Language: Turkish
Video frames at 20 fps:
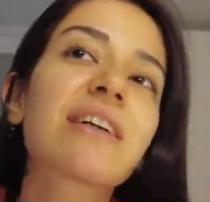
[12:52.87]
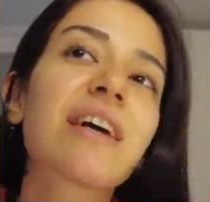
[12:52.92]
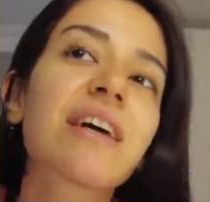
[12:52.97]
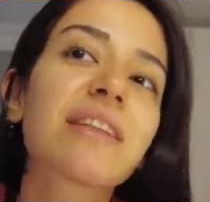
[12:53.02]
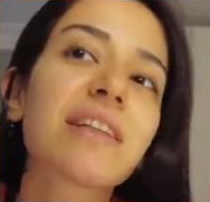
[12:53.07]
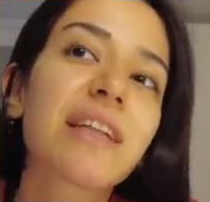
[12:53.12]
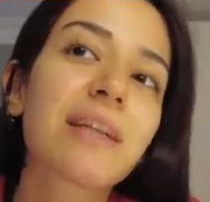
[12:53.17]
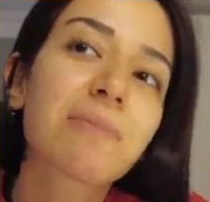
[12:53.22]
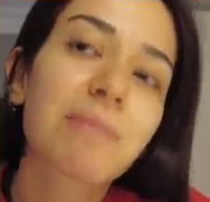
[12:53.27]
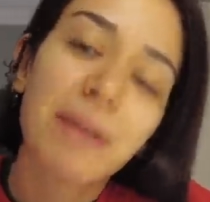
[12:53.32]

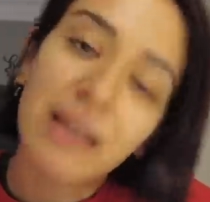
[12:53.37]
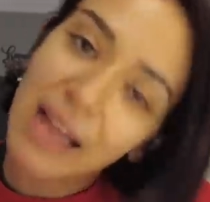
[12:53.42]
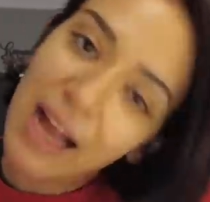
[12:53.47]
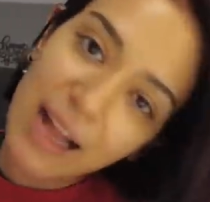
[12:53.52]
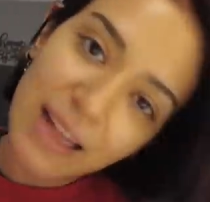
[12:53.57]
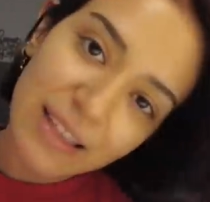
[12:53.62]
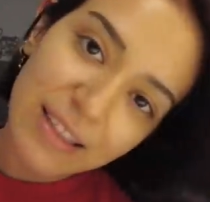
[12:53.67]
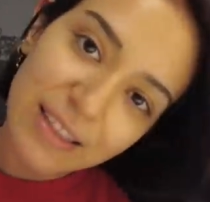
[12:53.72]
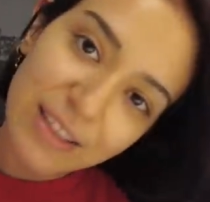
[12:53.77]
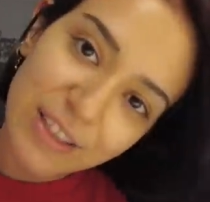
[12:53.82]
Kanalıma
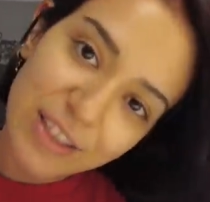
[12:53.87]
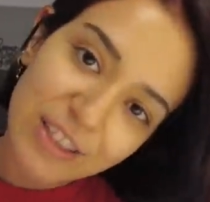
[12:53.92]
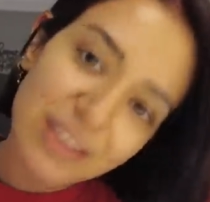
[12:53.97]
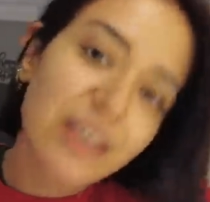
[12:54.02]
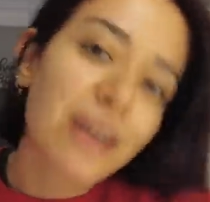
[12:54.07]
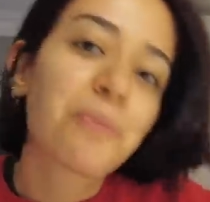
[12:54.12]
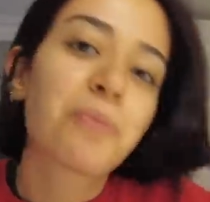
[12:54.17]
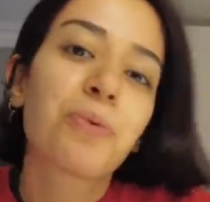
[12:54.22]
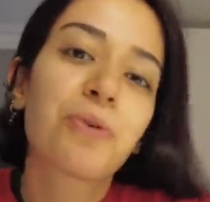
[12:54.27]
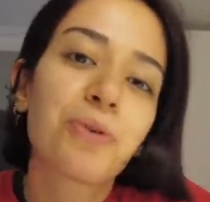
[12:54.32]
geldiğiniz için
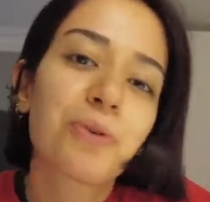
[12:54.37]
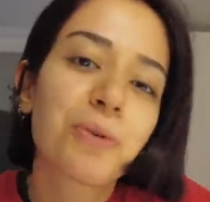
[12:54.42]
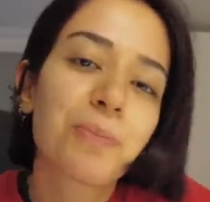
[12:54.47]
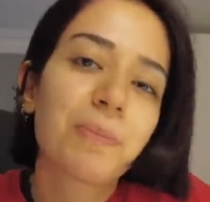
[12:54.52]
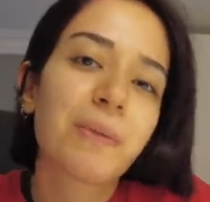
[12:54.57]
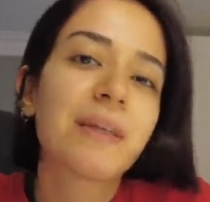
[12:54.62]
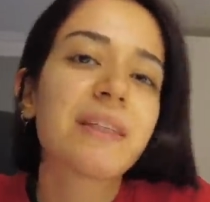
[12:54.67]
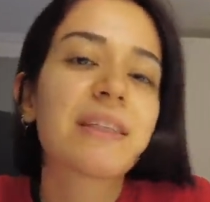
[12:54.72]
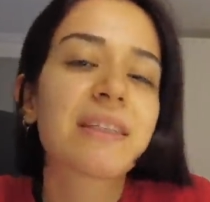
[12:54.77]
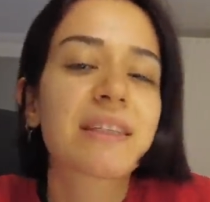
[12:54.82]
abone
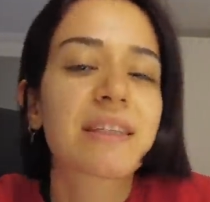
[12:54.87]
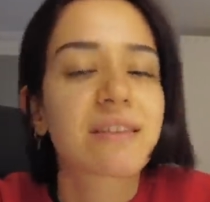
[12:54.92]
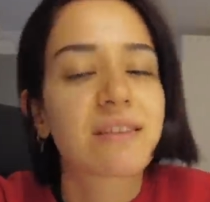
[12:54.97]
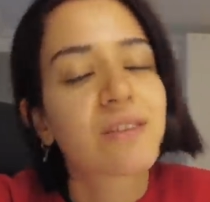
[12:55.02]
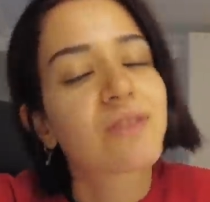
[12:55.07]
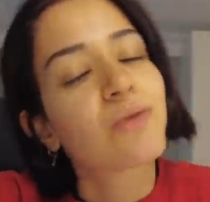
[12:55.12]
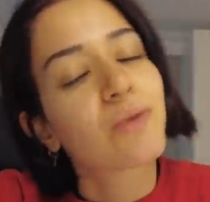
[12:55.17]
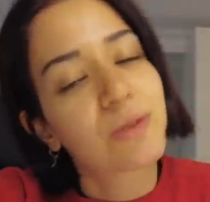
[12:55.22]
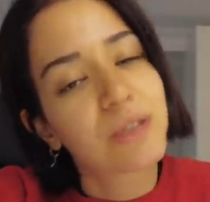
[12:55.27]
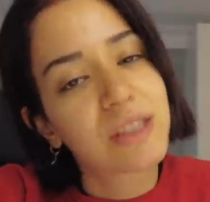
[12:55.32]
olup beğenirseniz
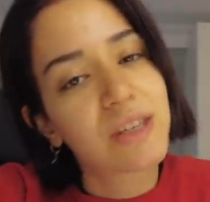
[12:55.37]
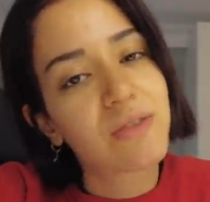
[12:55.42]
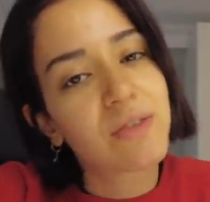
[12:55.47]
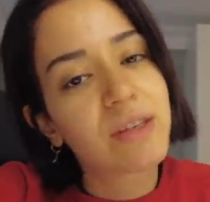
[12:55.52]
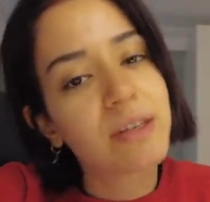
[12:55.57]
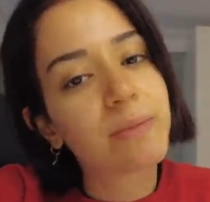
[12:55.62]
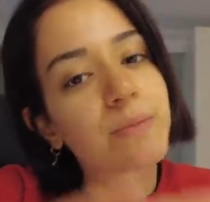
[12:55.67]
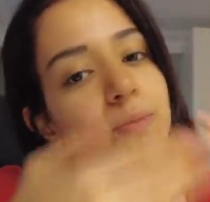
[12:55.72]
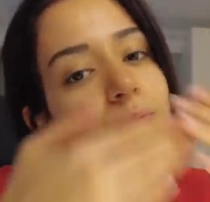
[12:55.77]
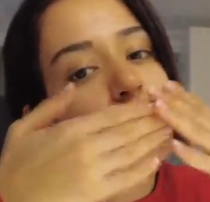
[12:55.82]
de çok
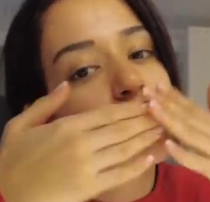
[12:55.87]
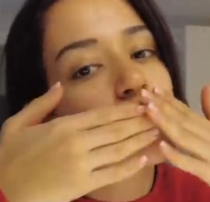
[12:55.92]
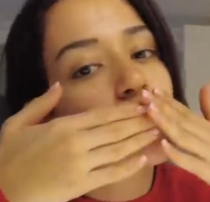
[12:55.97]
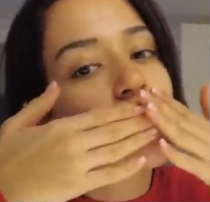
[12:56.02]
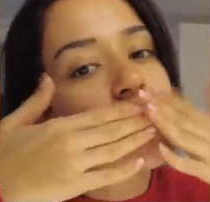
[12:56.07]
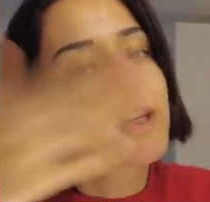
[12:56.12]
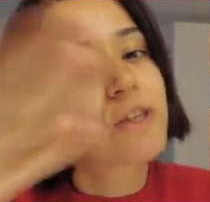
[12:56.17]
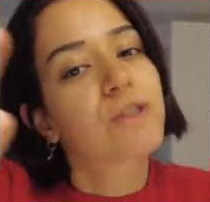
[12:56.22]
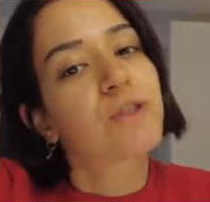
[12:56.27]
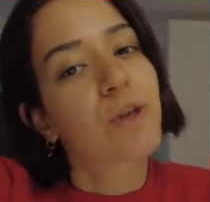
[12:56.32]
sevinirim.
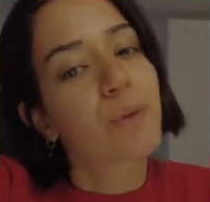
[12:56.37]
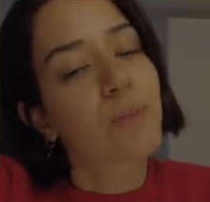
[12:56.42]
Sizi